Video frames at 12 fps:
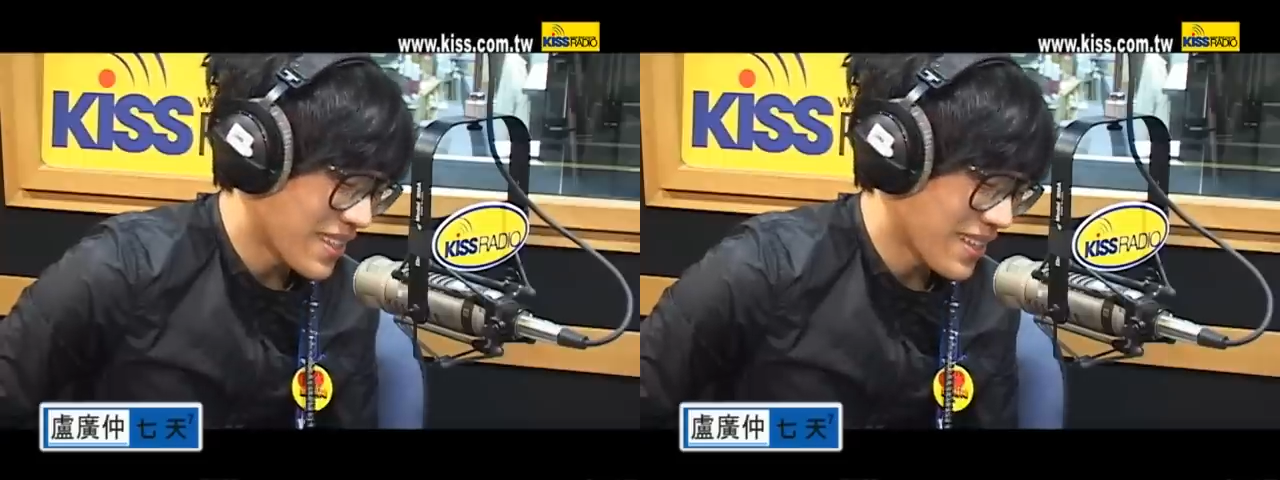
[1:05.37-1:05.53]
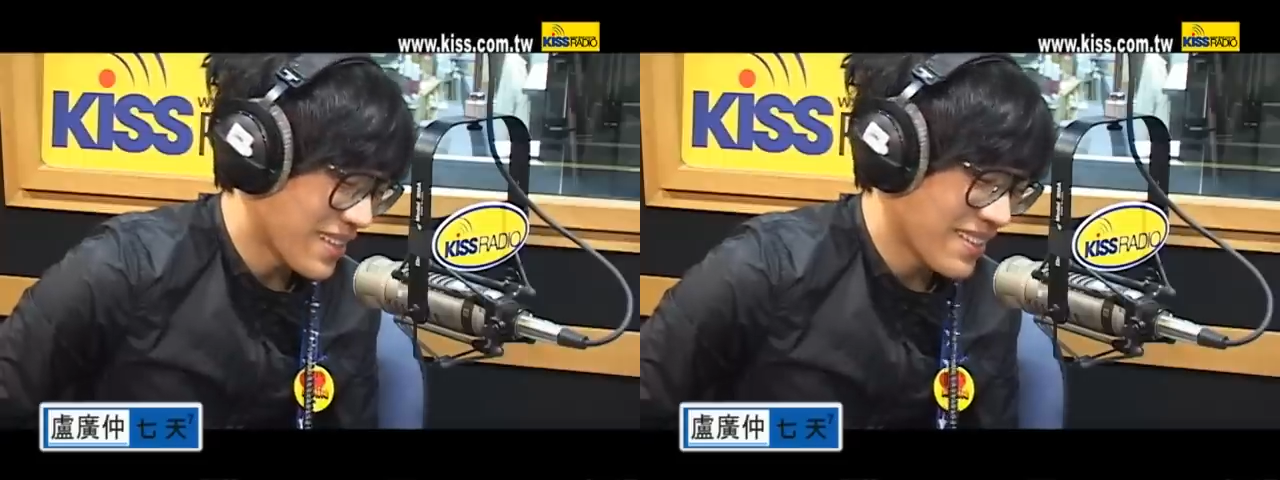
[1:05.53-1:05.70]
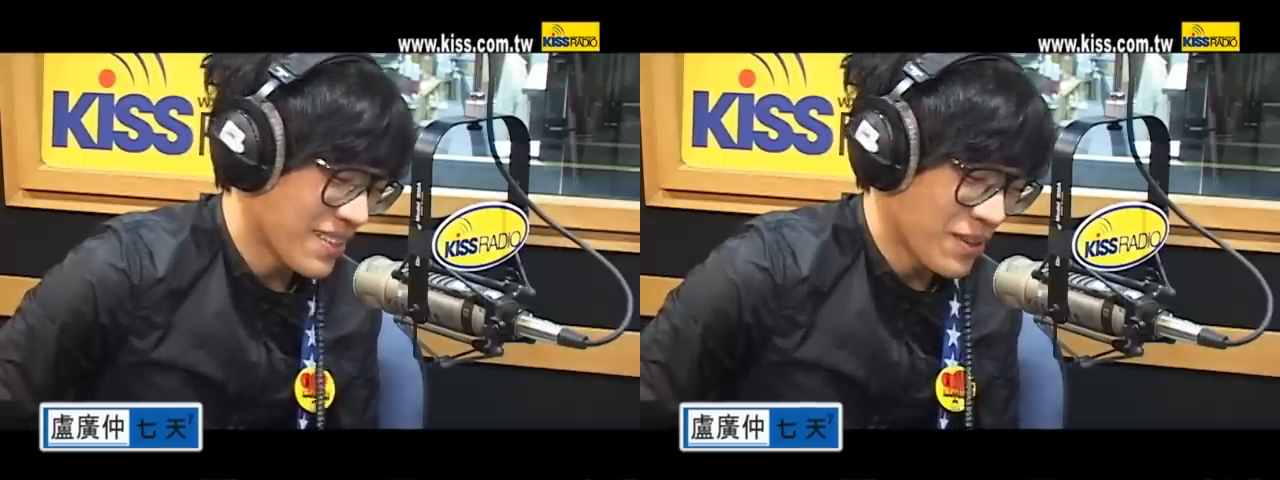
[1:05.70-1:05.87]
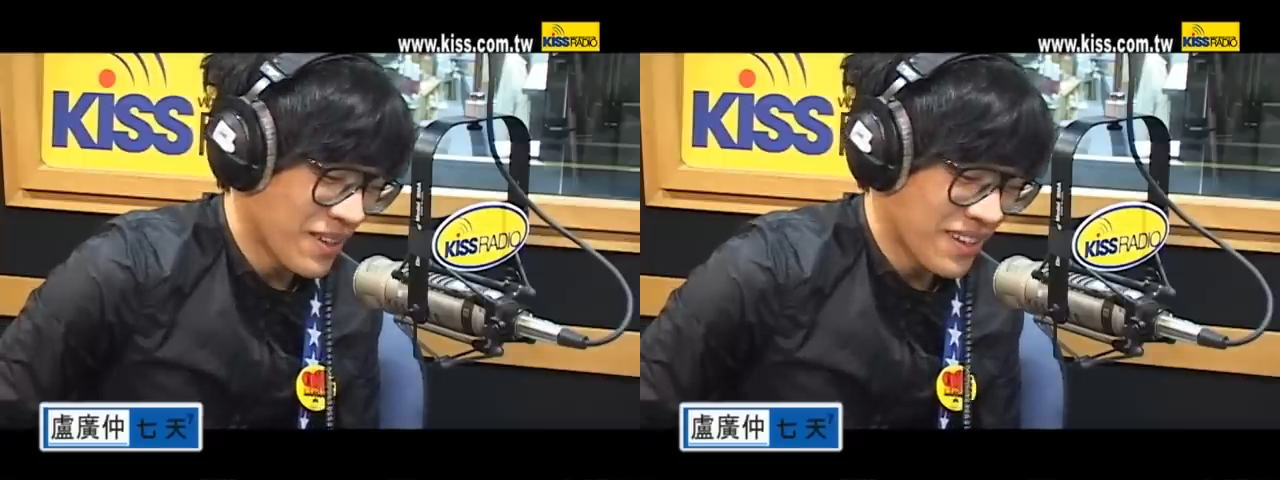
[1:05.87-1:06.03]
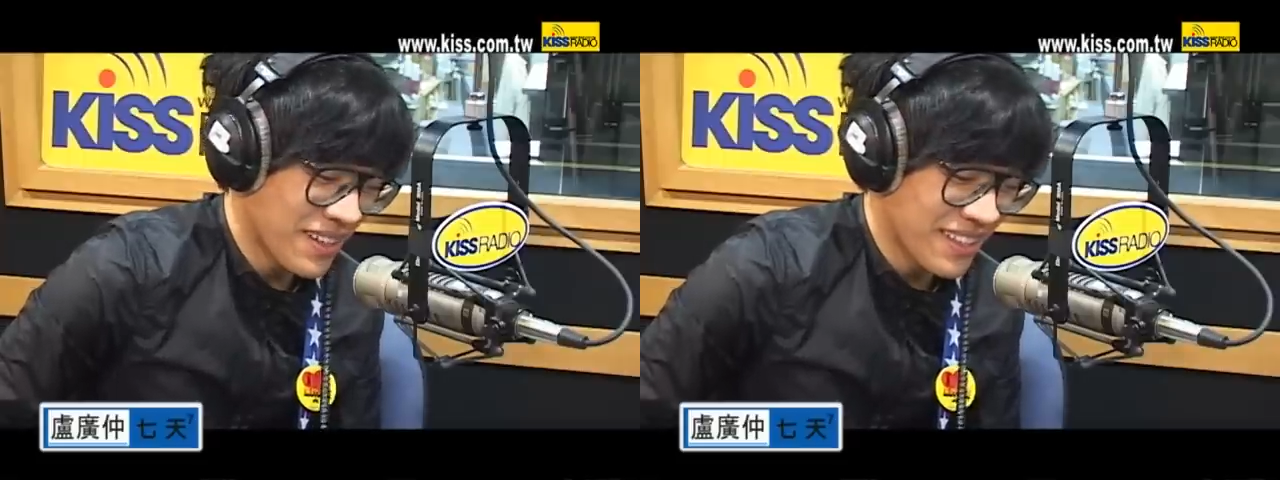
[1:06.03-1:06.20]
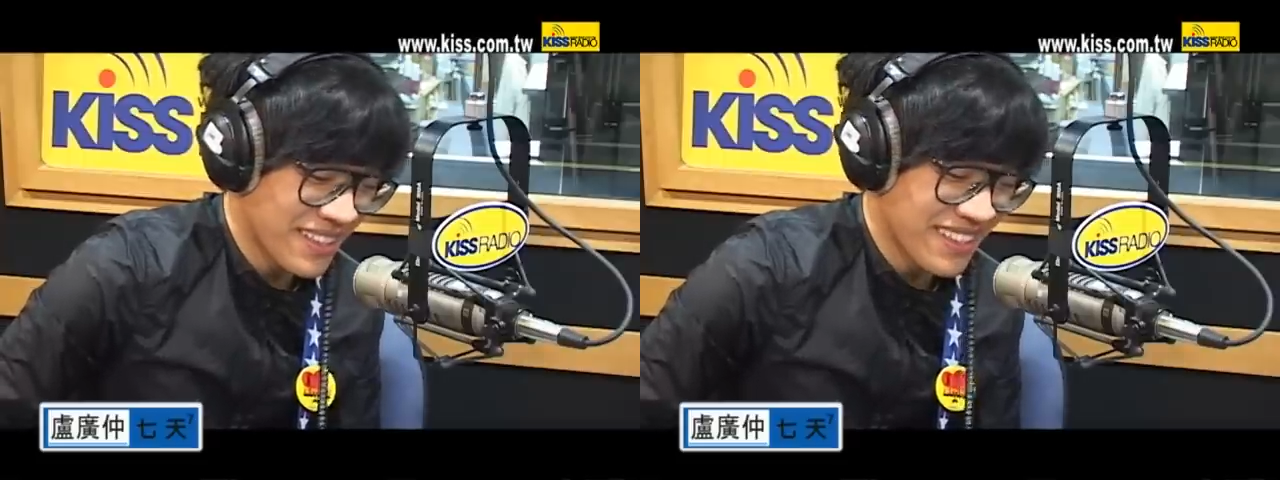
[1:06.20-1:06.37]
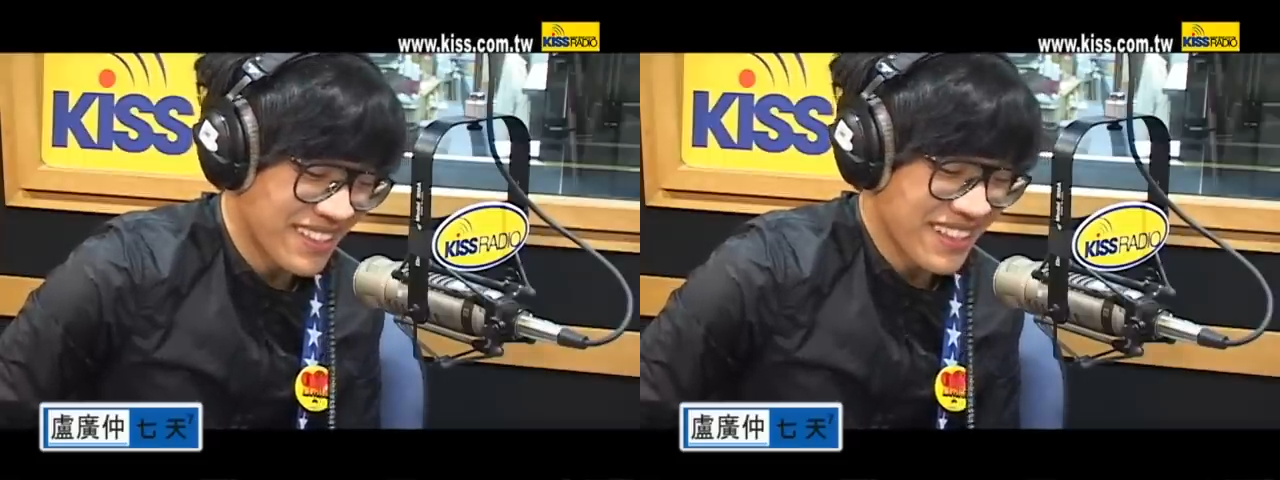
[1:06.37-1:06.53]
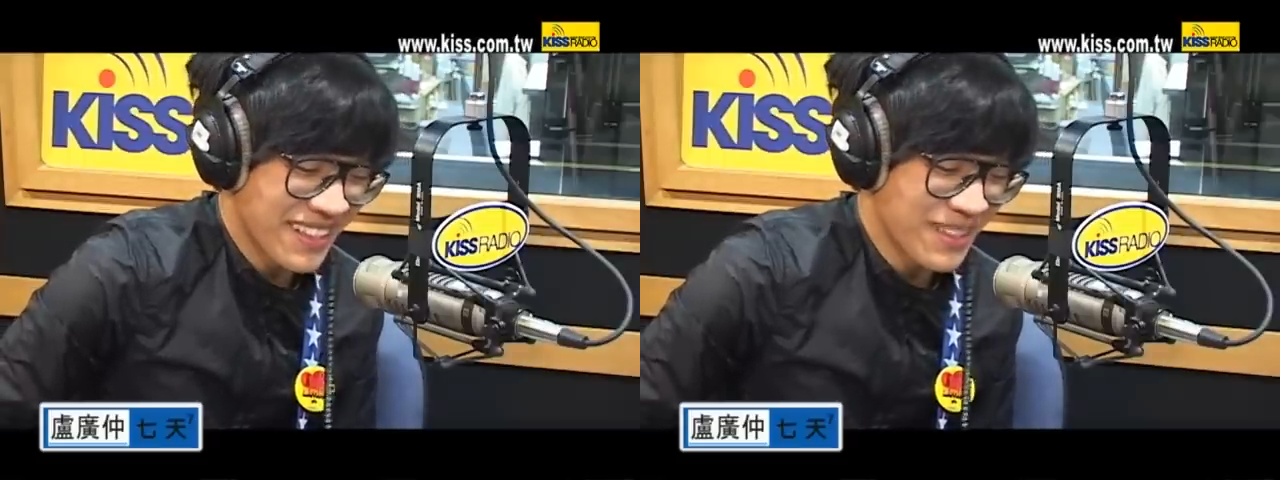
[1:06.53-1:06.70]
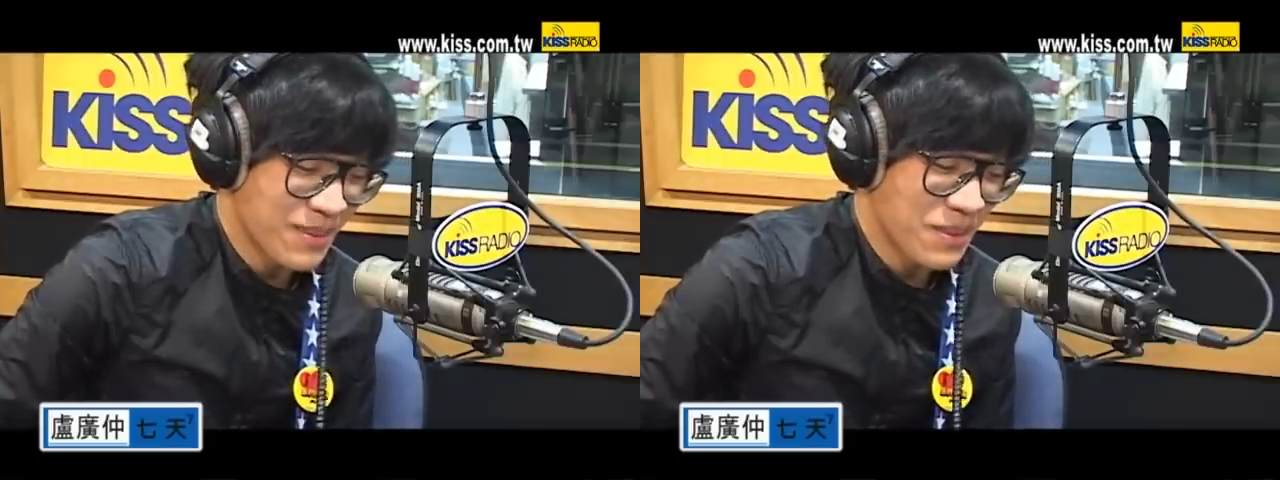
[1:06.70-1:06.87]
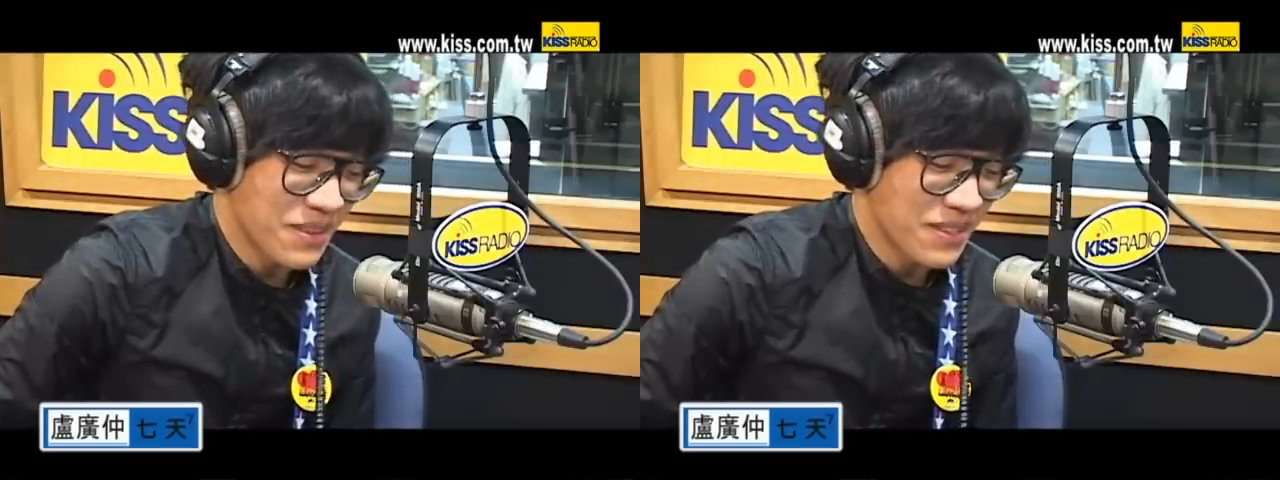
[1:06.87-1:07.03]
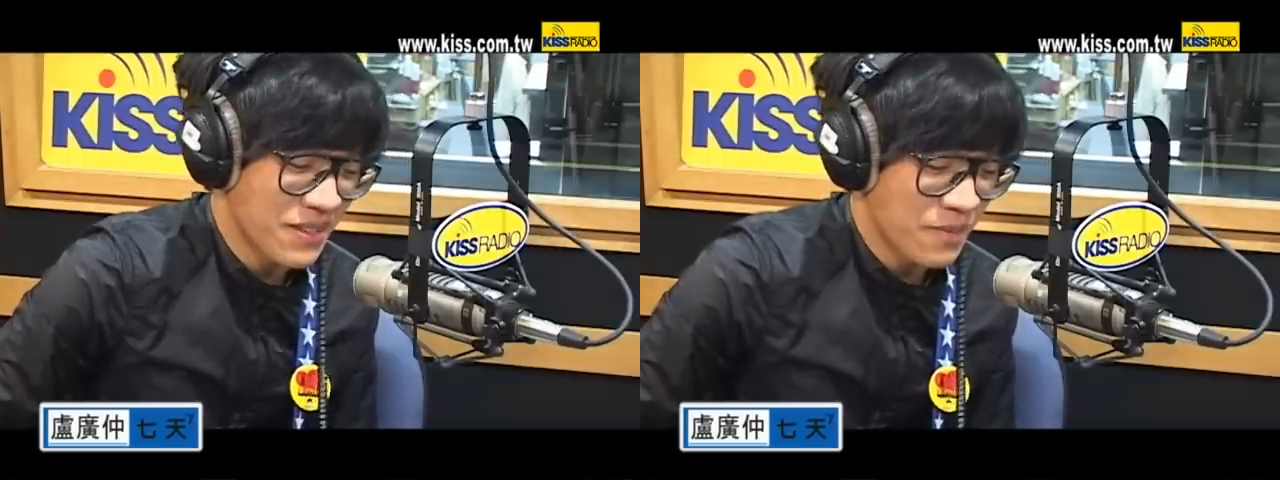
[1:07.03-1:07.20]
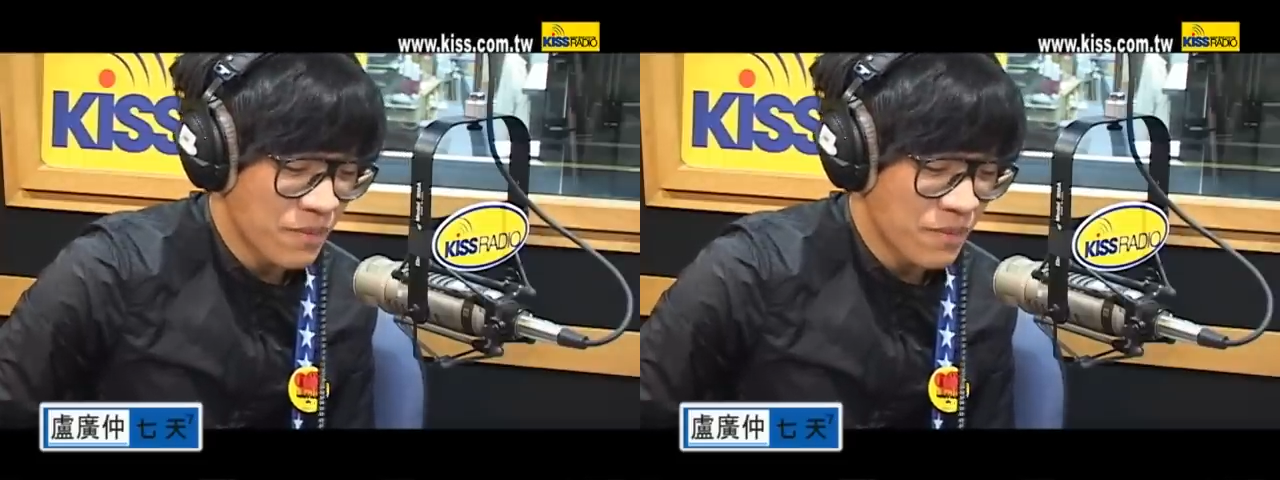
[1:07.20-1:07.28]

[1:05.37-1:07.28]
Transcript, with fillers: 续对啊练吉他什么的，